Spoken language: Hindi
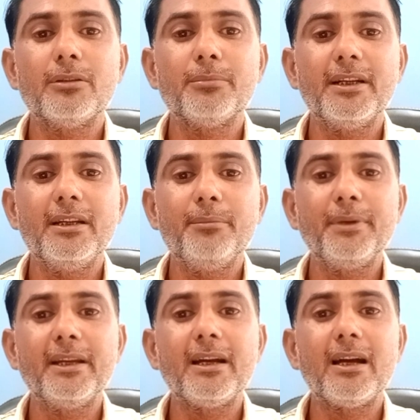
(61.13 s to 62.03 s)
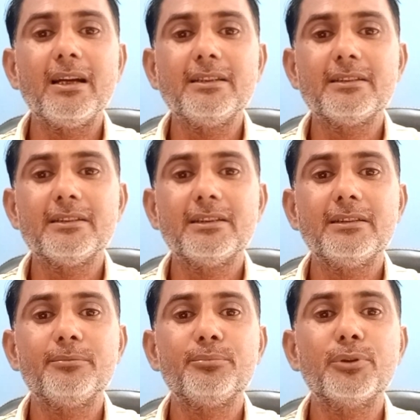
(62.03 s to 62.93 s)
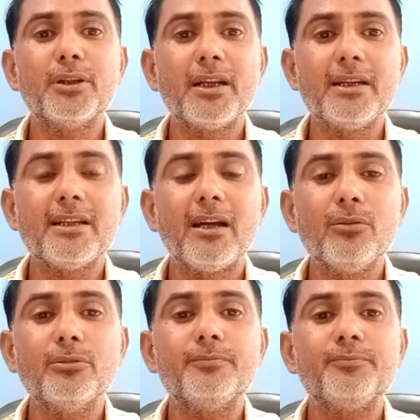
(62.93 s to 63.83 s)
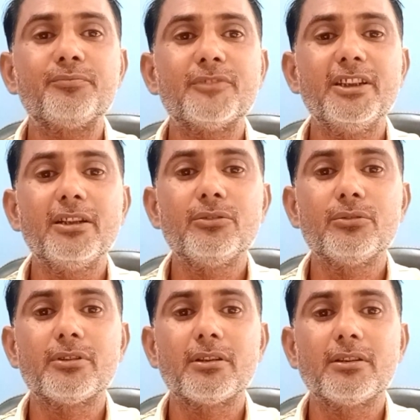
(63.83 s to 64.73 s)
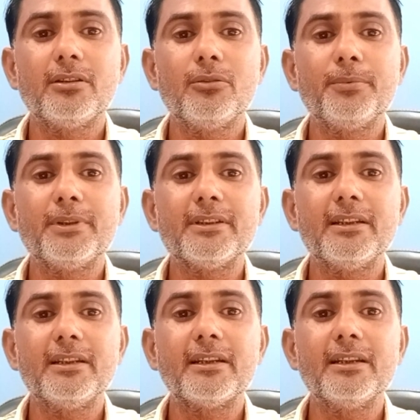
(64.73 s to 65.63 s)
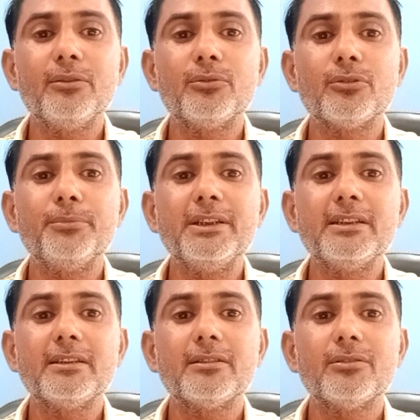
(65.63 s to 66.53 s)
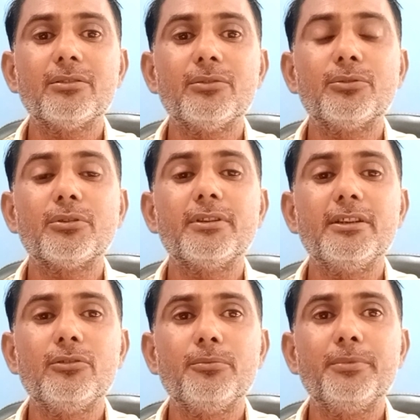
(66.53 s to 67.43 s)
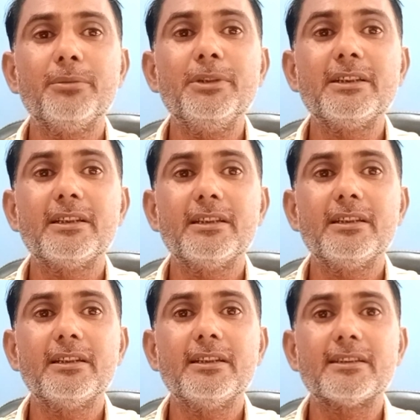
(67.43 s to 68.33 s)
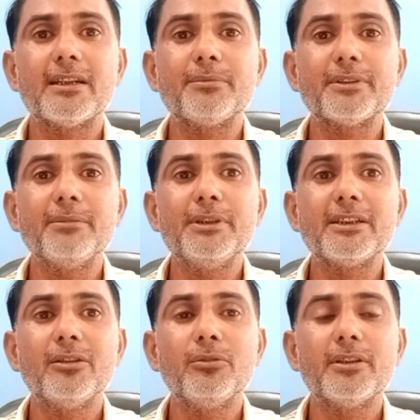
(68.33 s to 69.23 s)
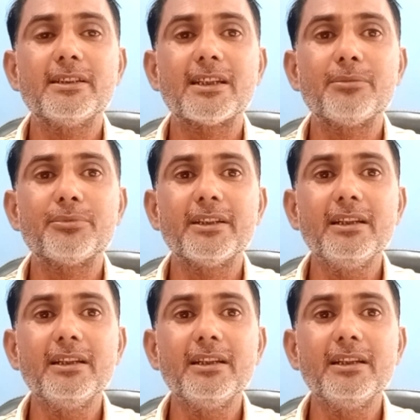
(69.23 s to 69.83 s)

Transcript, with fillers: मंडी में आज पुखराज आलू एक सौ सत्तर रुपये से लेके दो सौ बीस दो सौ तीस रुपये बीस के जी के हिसाब से बीस किलो के हिसाब से